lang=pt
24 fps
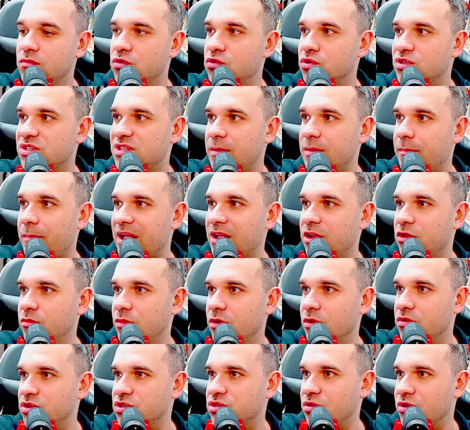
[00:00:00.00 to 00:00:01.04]
tô separando
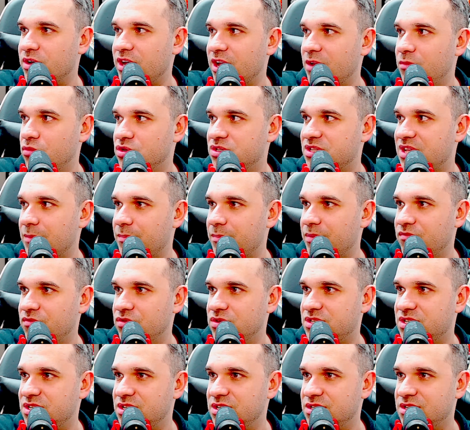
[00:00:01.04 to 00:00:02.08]
uma coisa que eu quero mostrar para
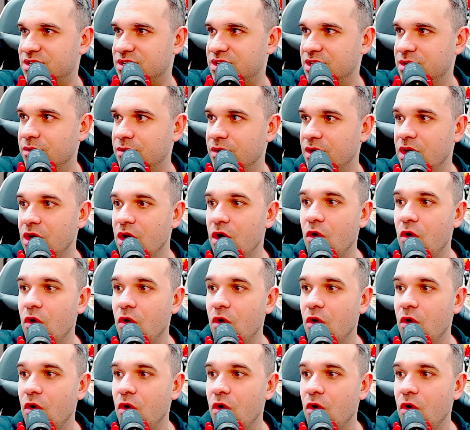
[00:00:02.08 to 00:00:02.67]
vocês aqui.